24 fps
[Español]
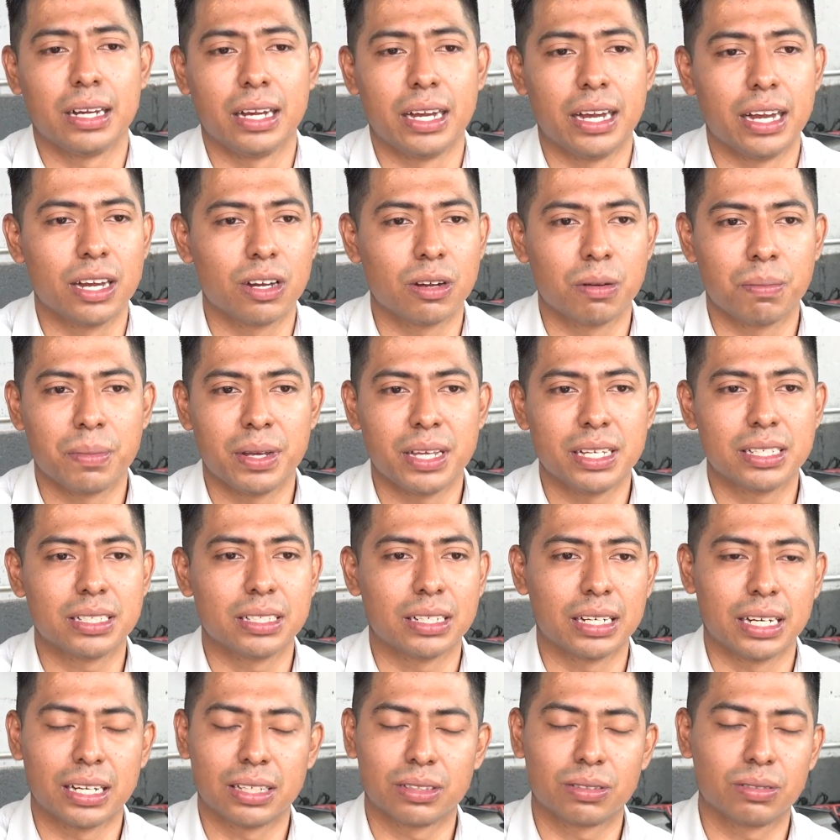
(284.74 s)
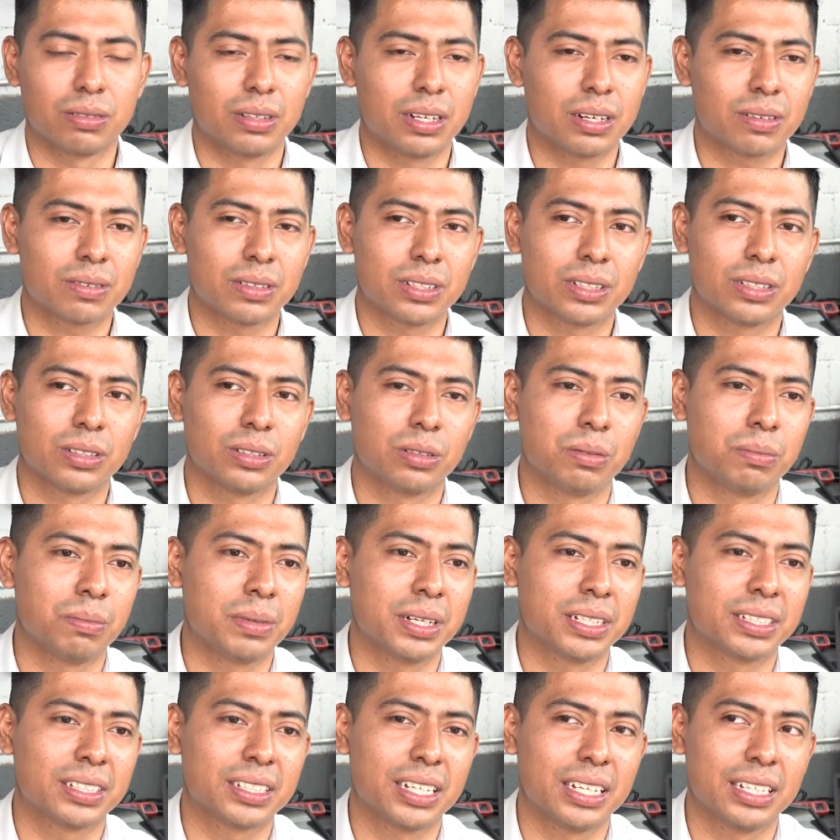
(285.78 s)
Ellos me dicen, es una cuestión
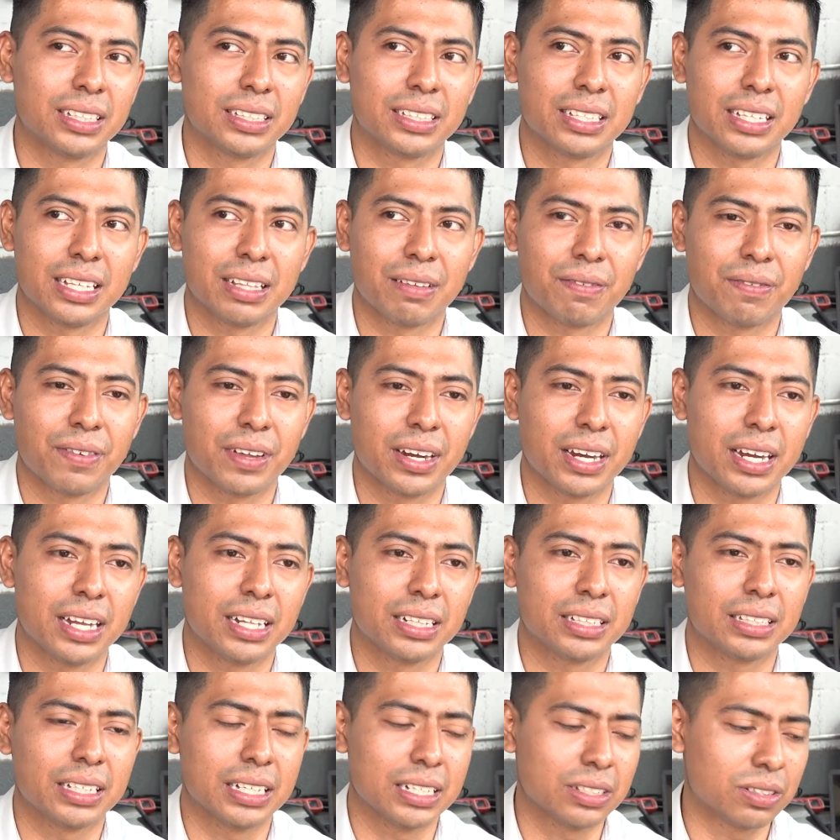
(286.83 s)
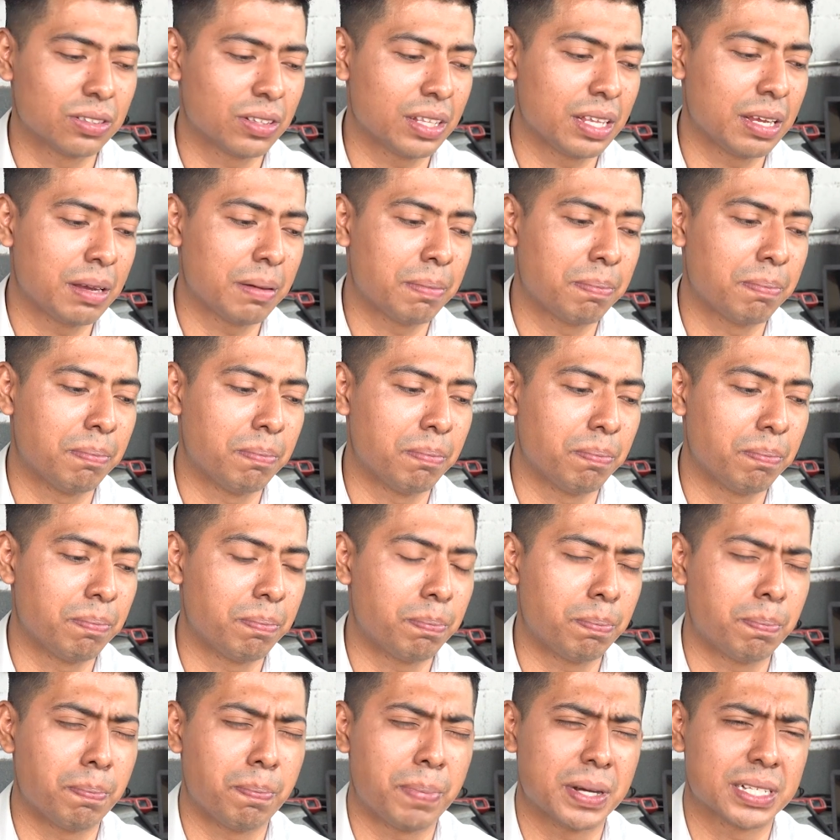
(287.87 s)
bastante diferente, eso de
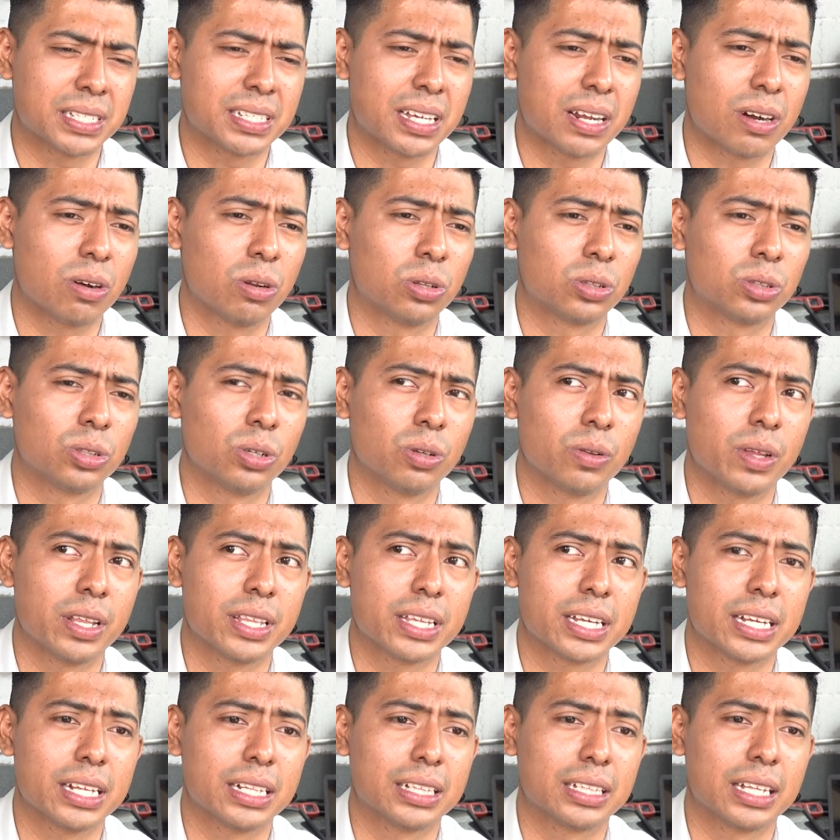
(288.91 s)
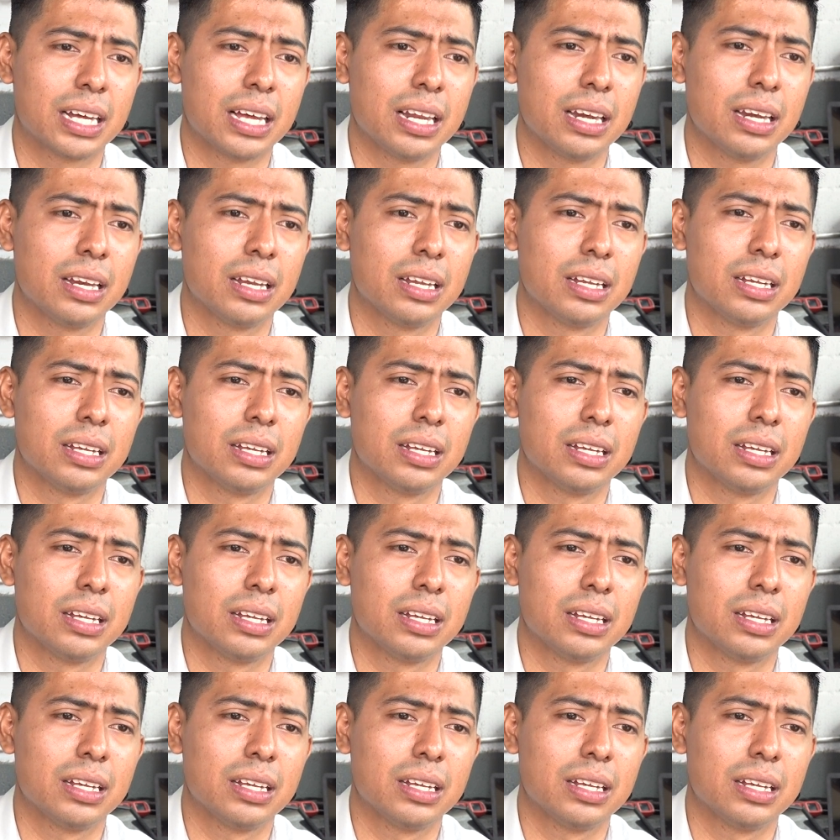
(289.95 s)
pasarlo todo a digital,